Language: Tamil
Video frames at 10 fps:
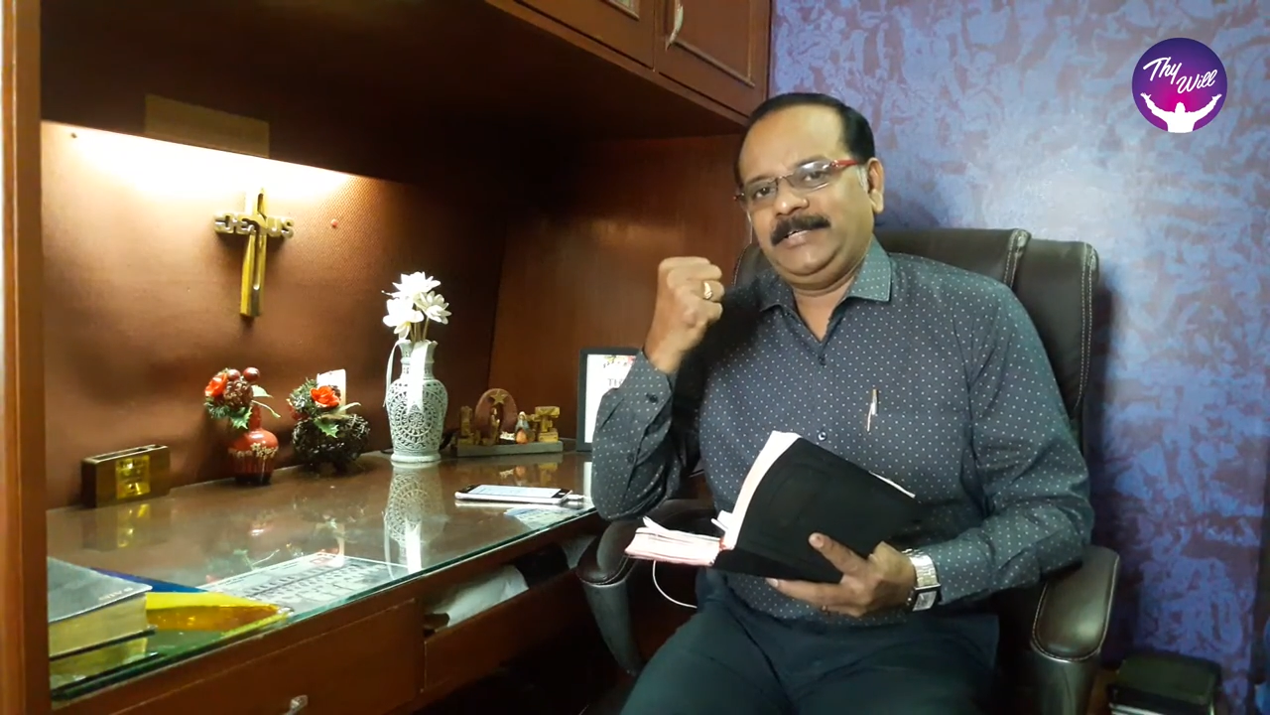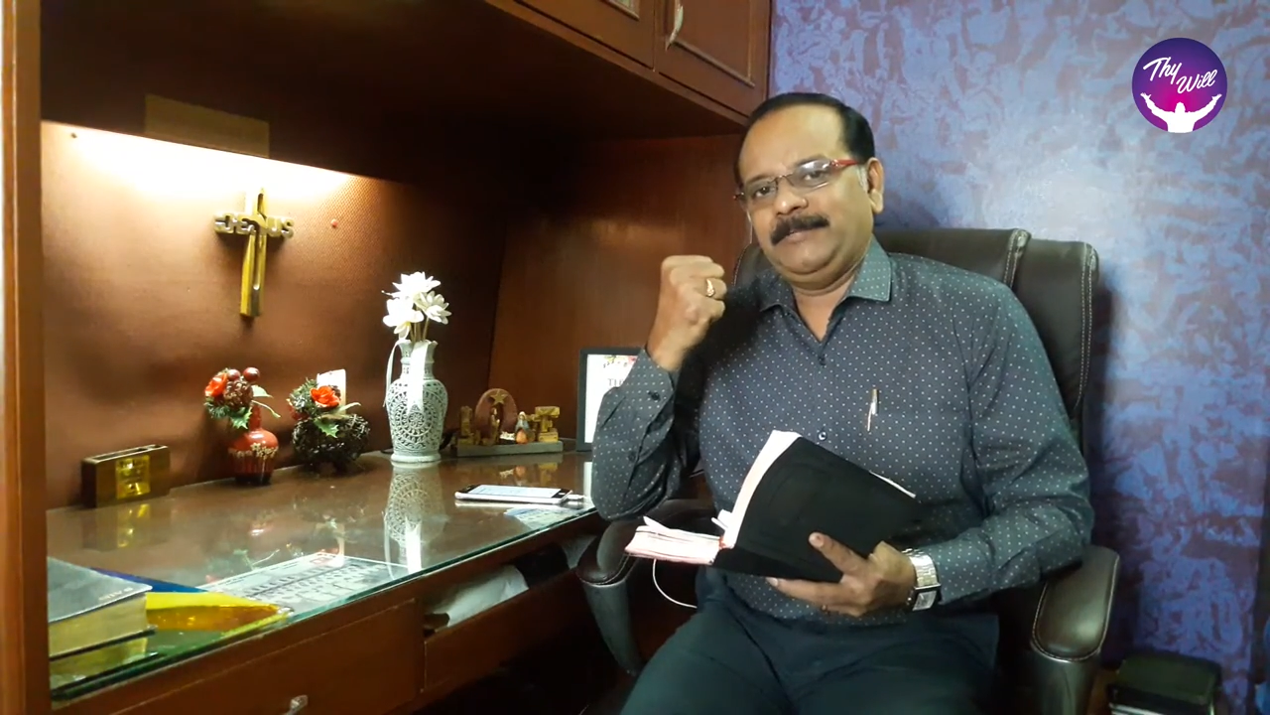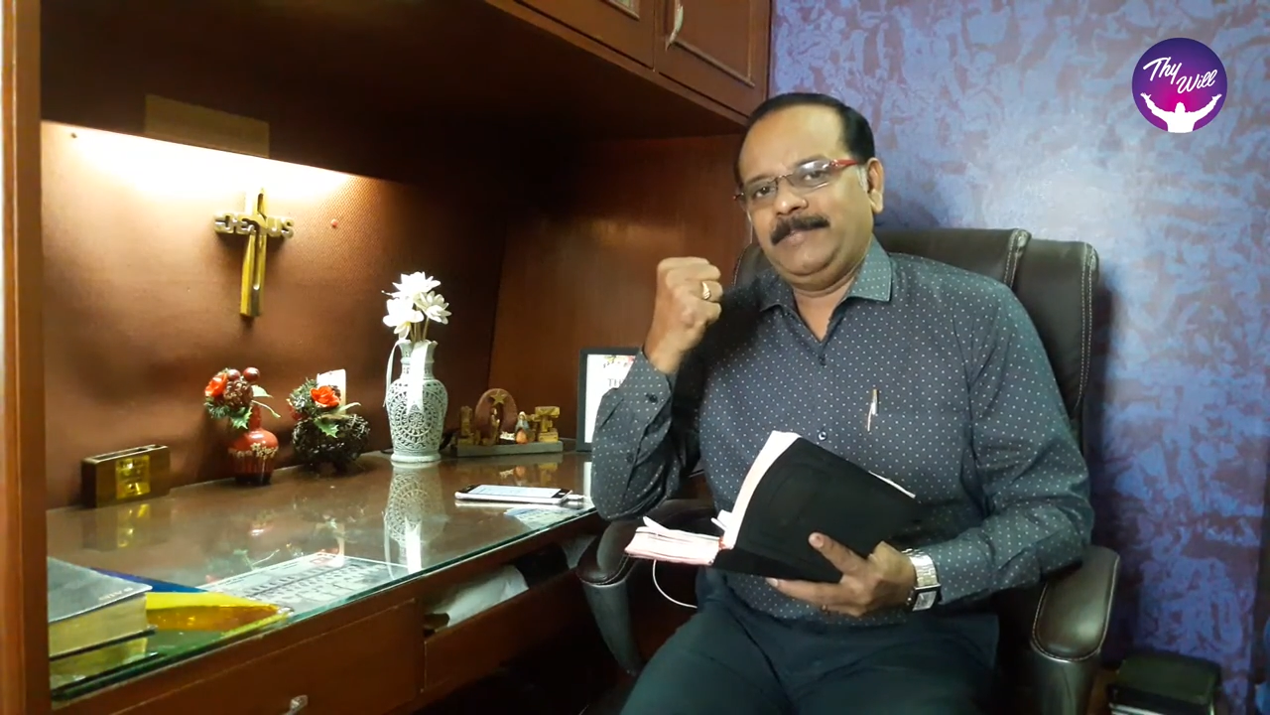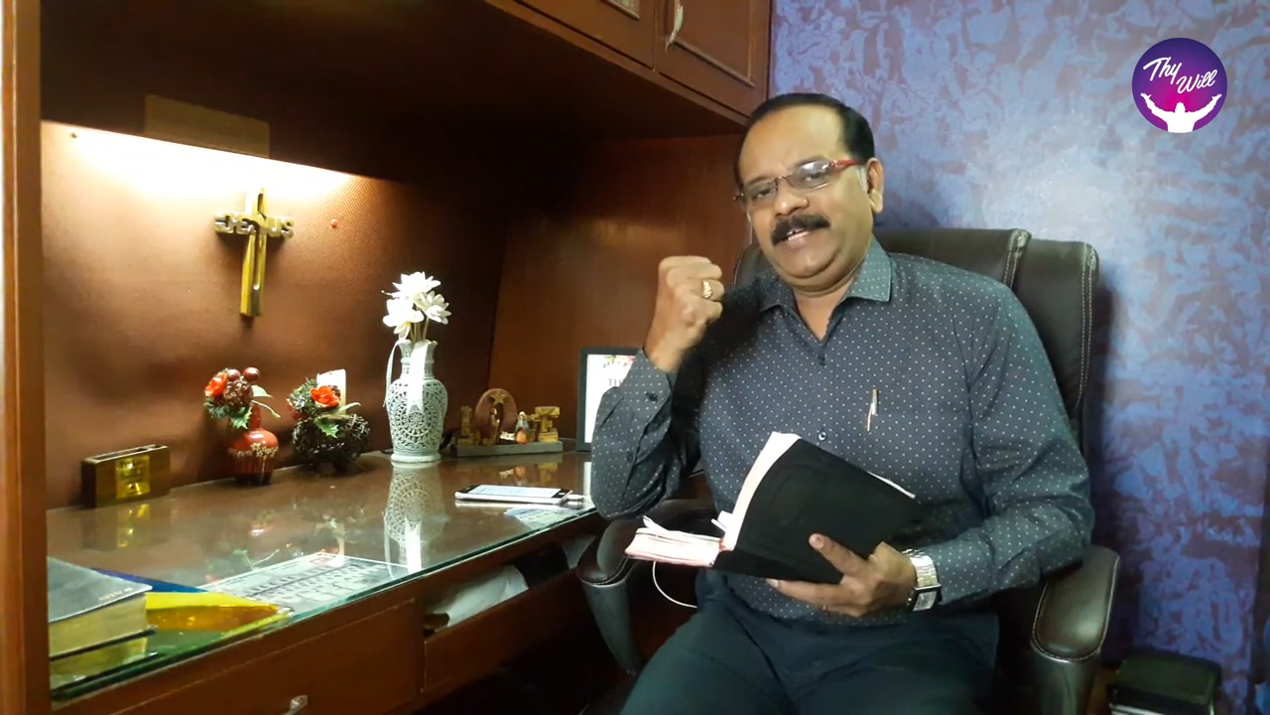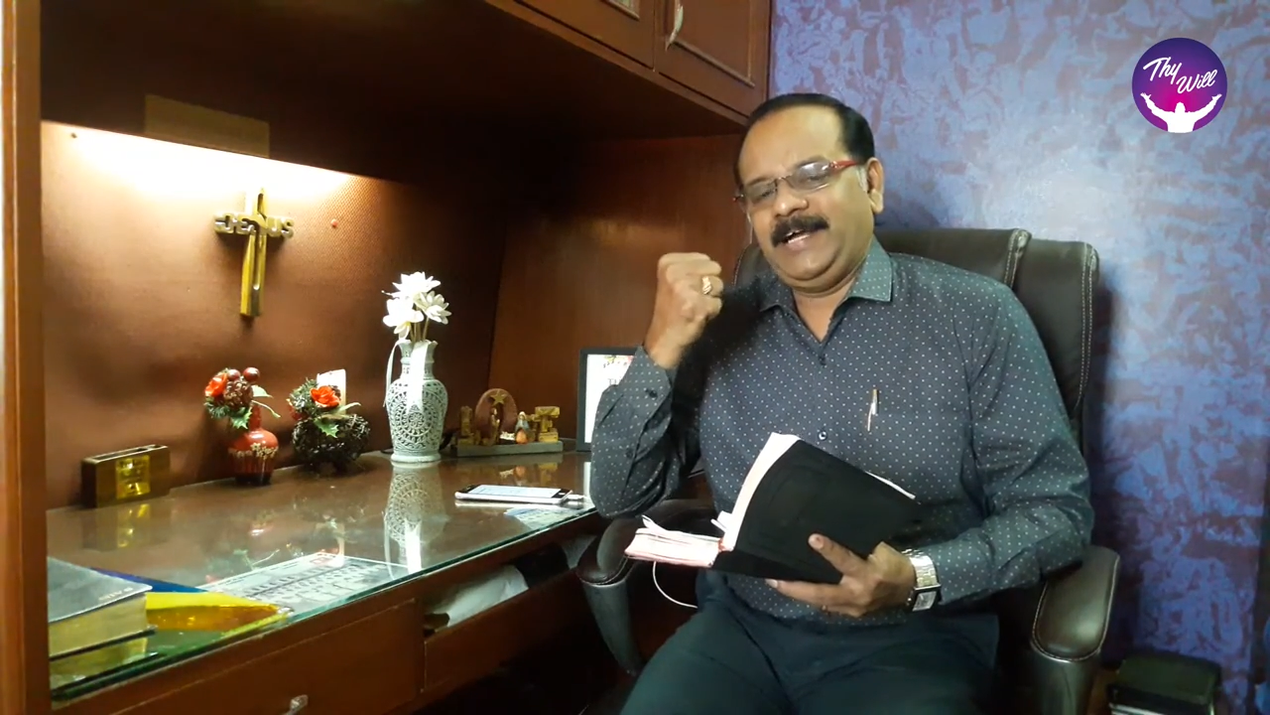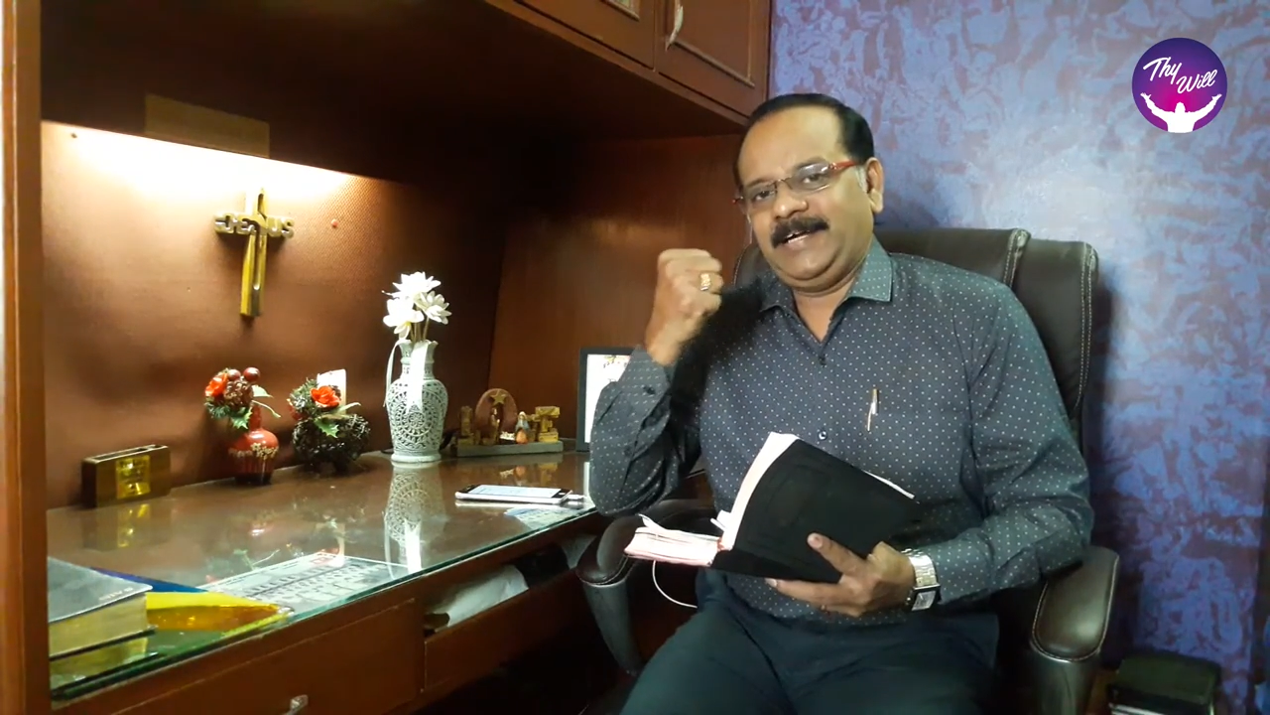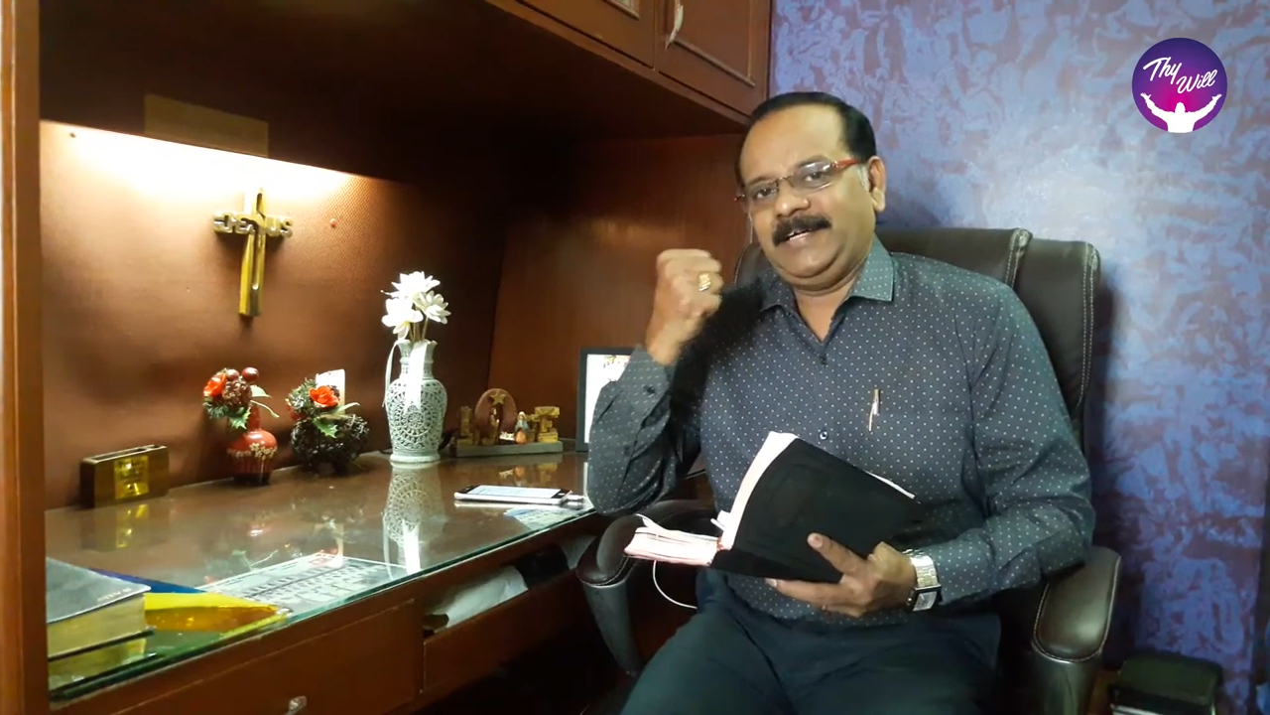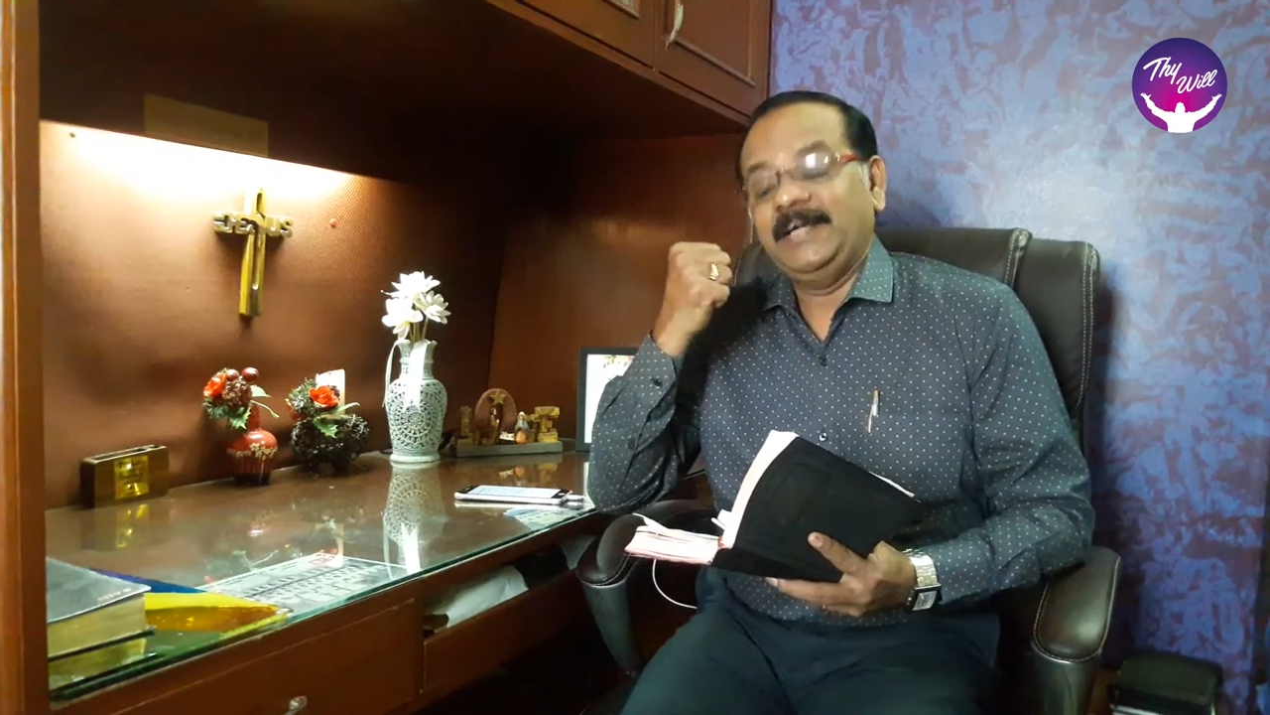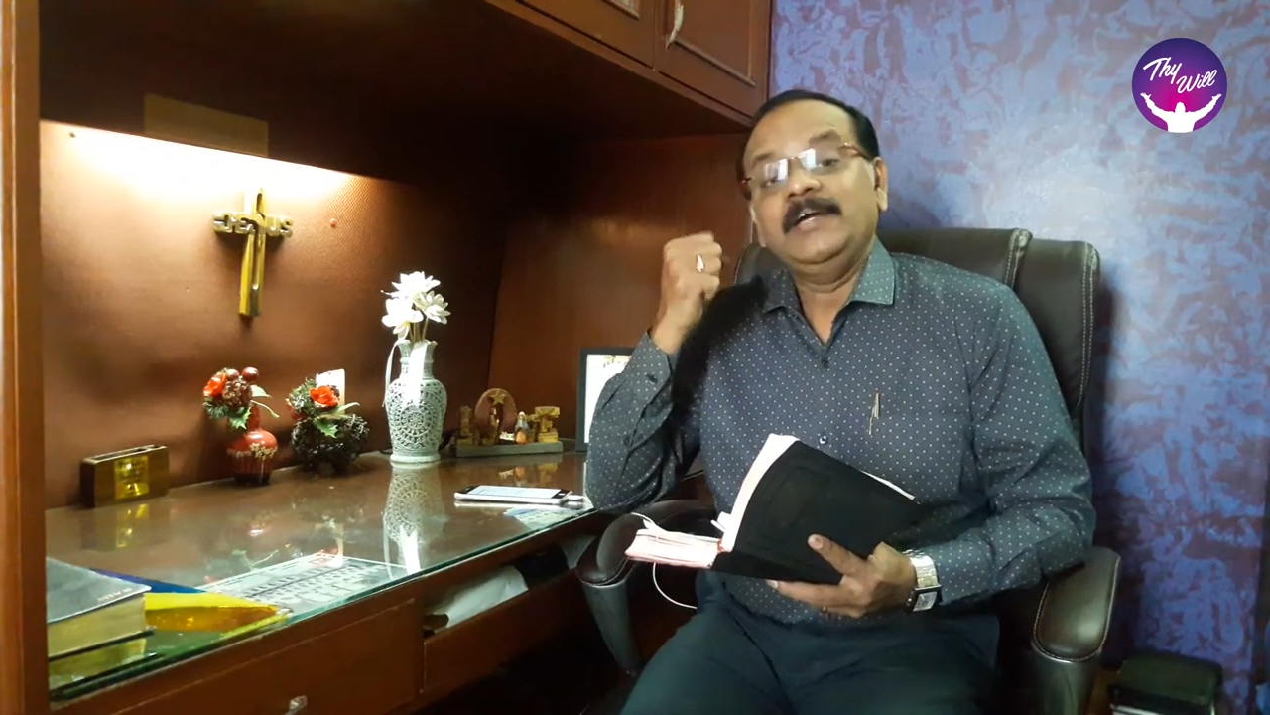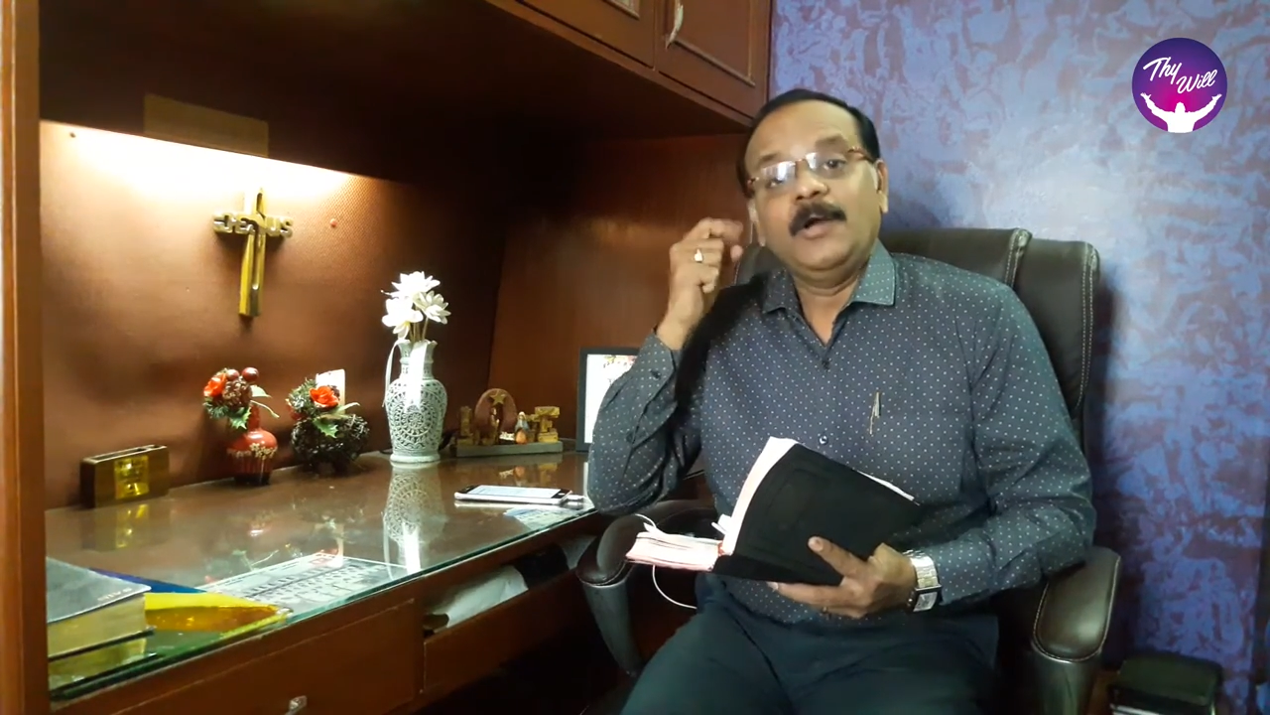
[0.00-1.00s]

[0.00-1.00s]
இருக்கும்படியாக